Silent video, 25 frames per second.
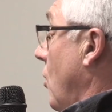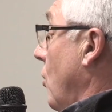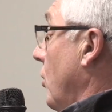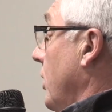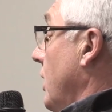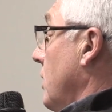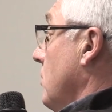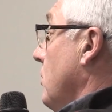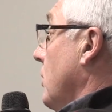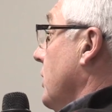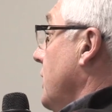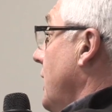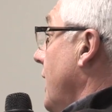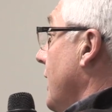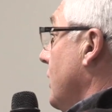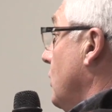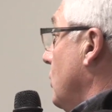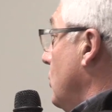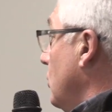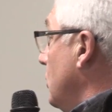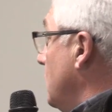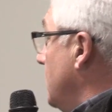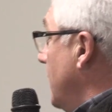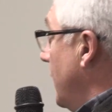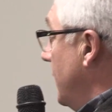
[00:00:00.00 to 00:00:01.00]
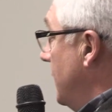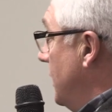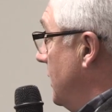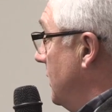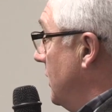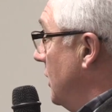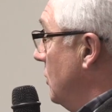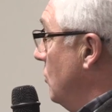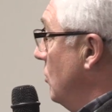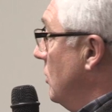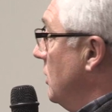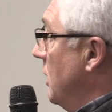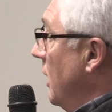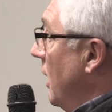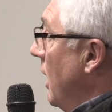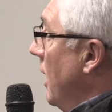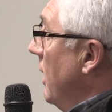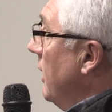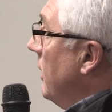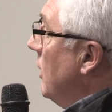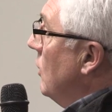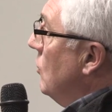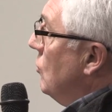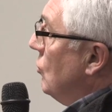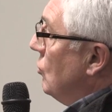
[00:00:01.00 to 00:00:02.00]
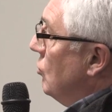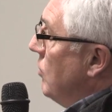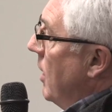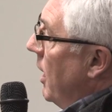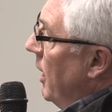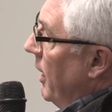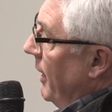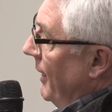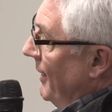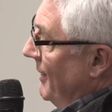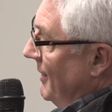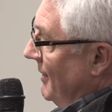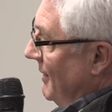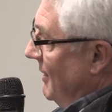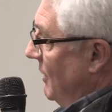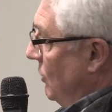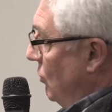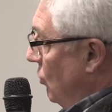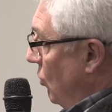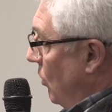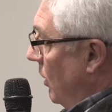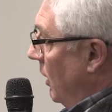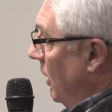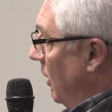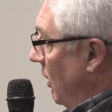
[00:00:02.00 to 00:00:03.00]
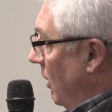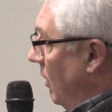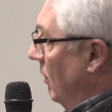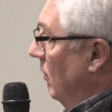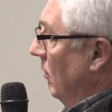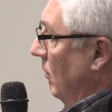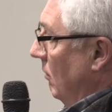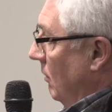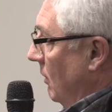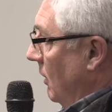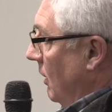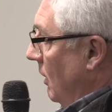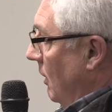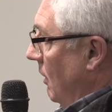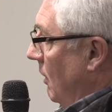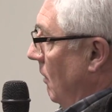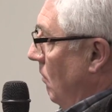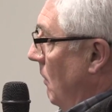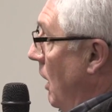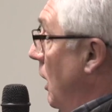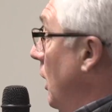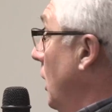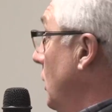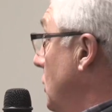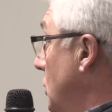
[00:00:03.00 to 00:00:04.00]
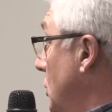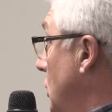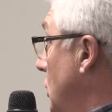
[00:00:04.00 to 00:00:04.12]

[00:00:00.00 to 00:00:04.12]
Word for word: on a demandé la totalité du terrain qu'elle nous soit restituée. Hein. Malgré que